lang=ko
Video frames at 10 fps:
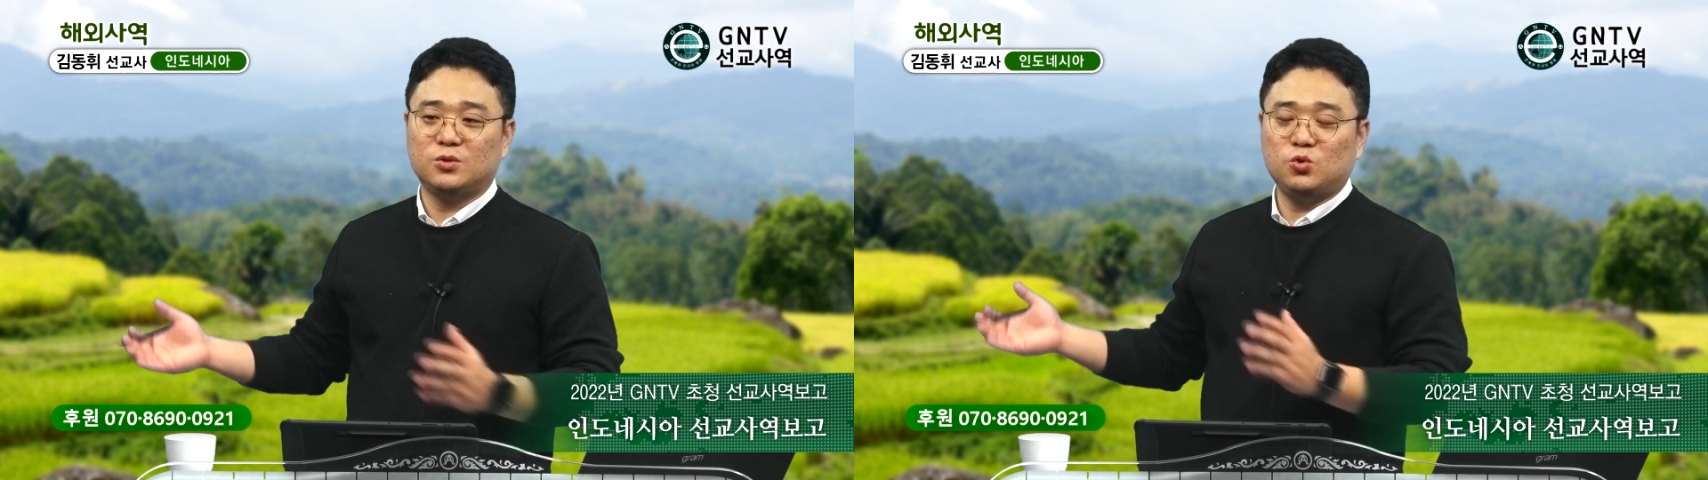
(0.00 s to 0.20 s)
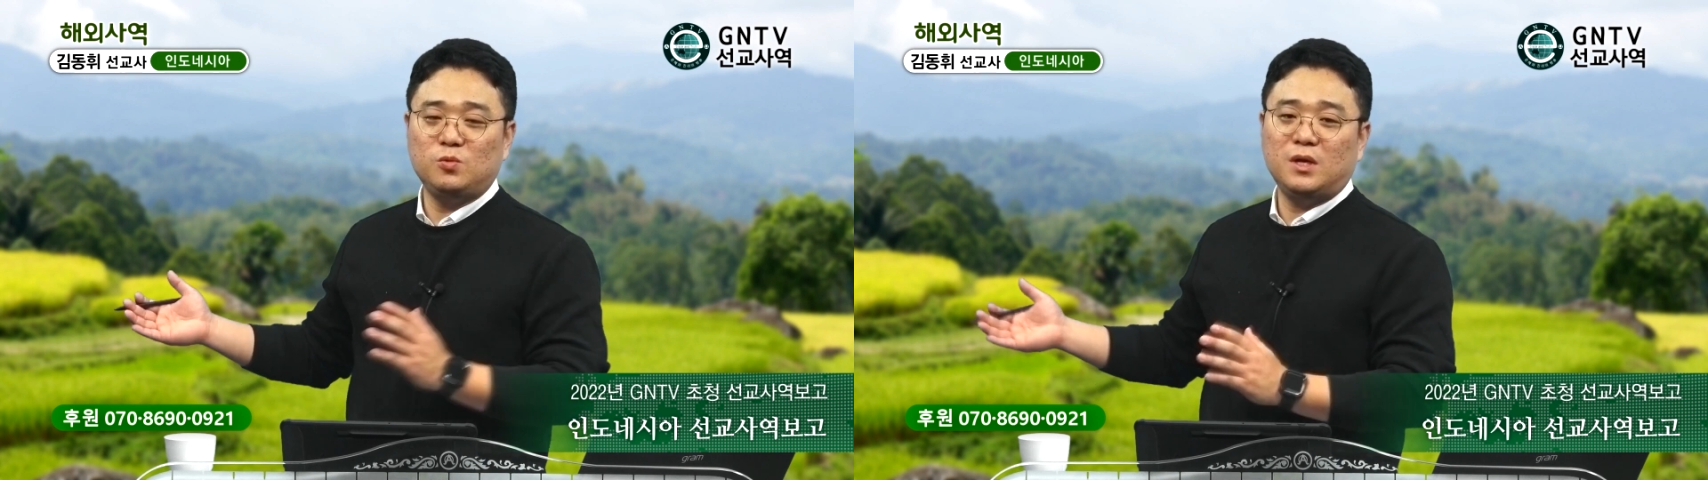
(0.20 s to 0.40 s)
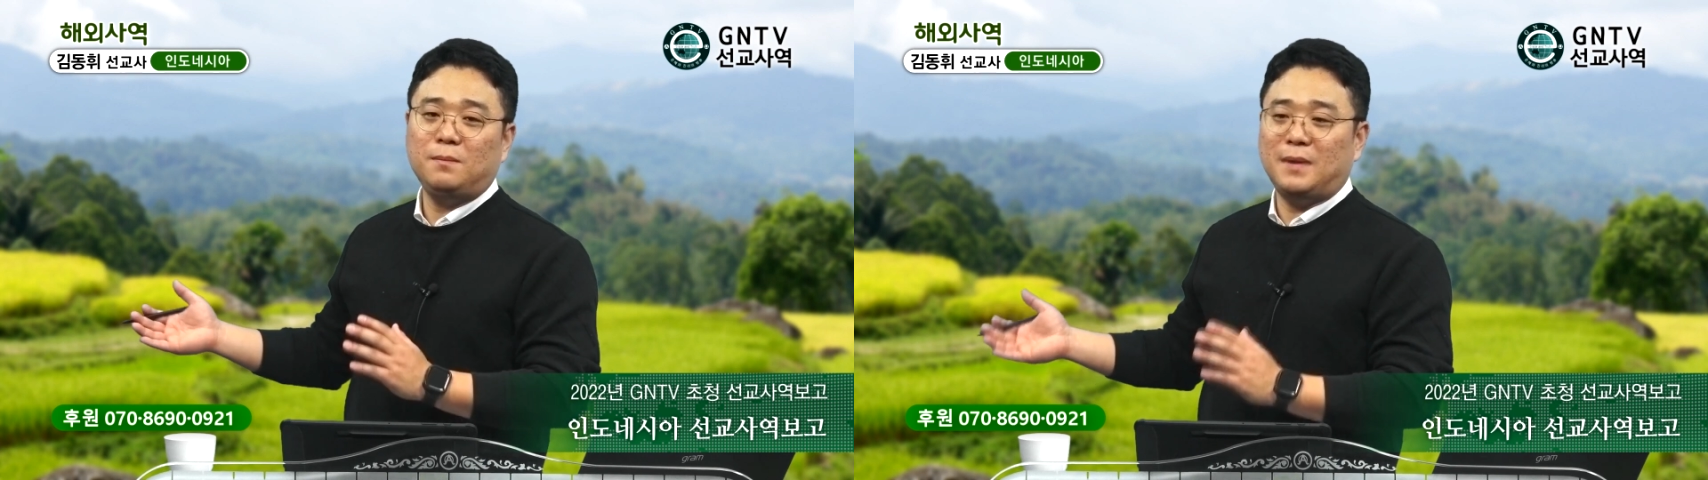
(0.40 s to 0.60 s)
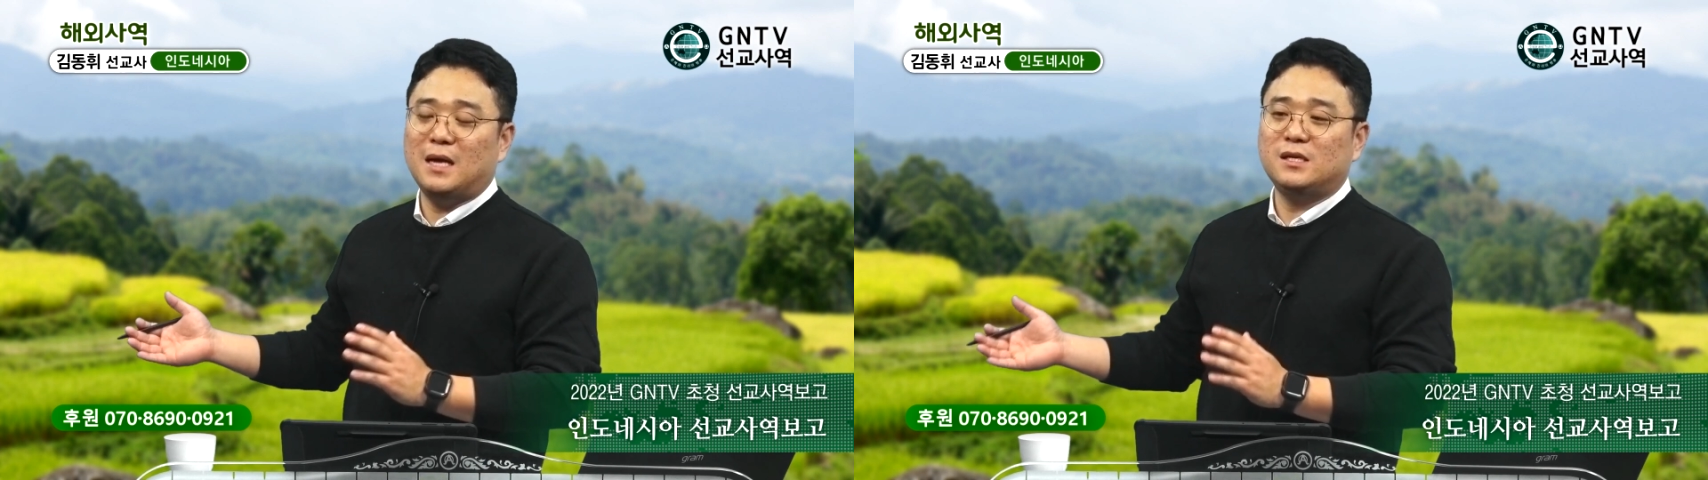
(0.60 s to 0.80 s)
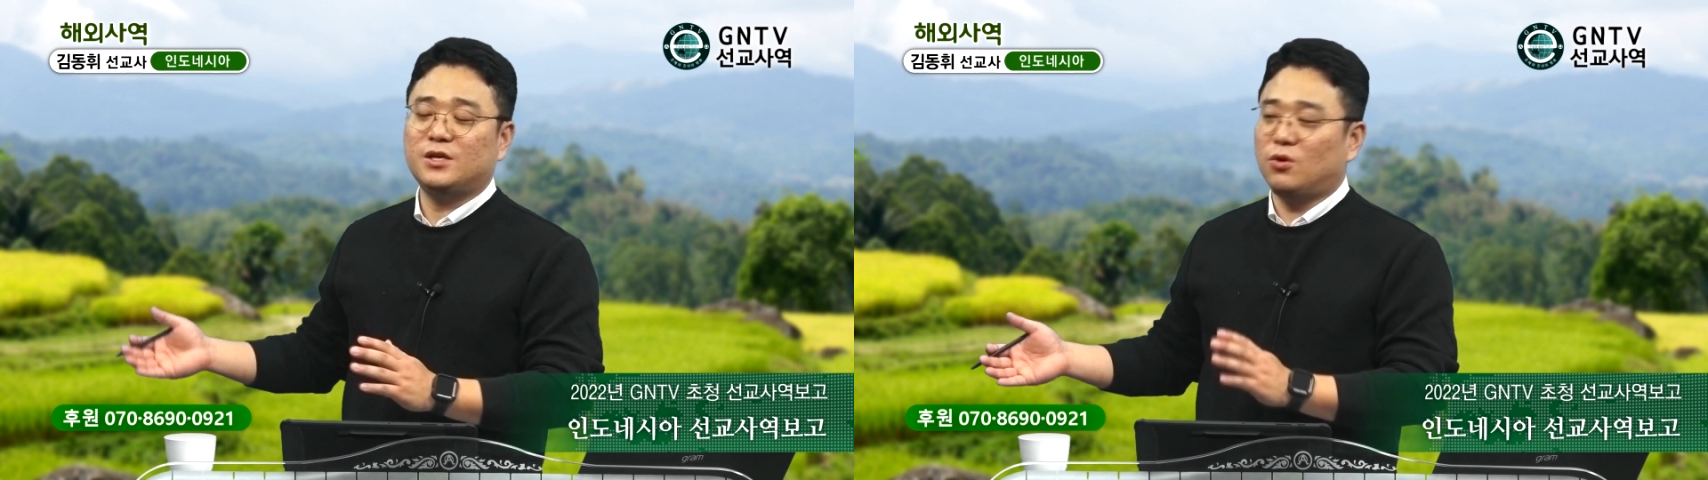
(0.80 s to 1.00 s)
조그마한
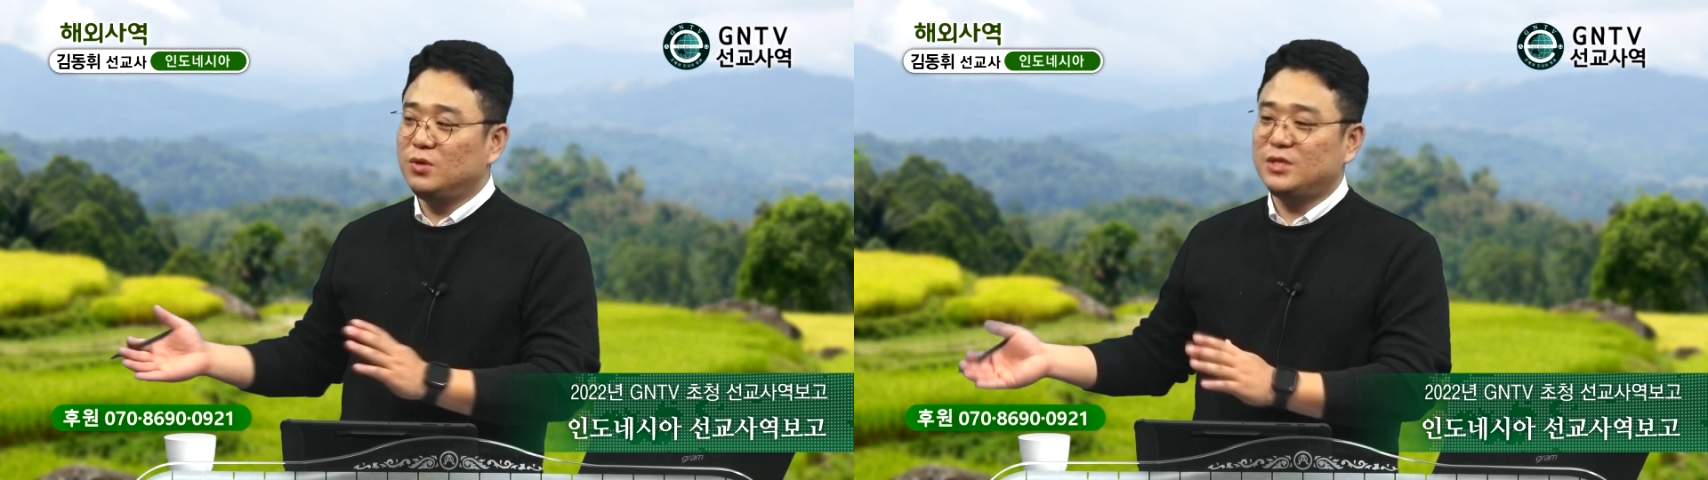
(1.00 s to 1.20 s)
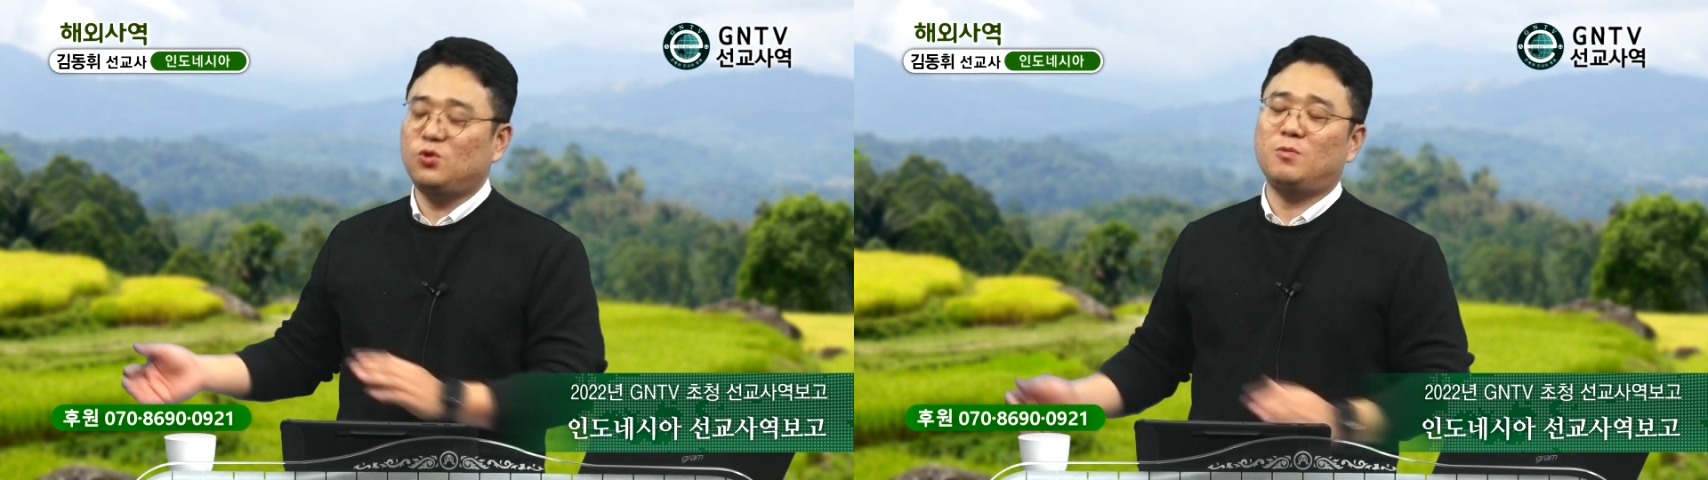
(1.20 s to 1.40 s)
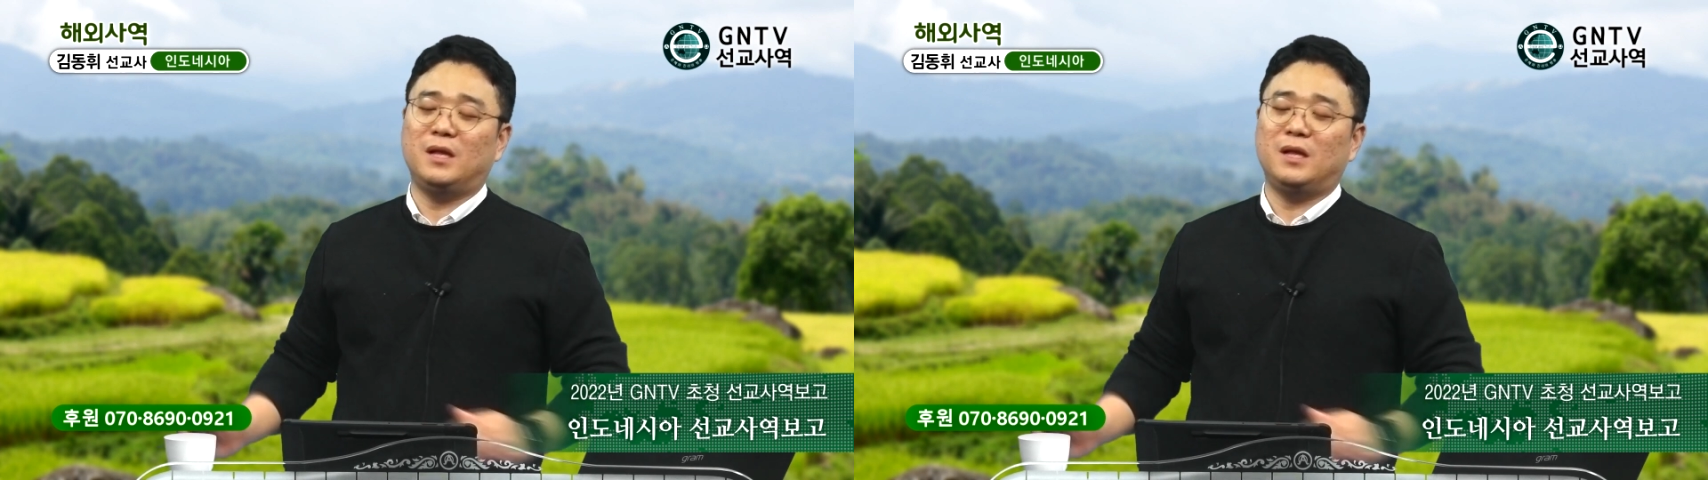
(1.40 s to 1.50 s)
방을 격리실로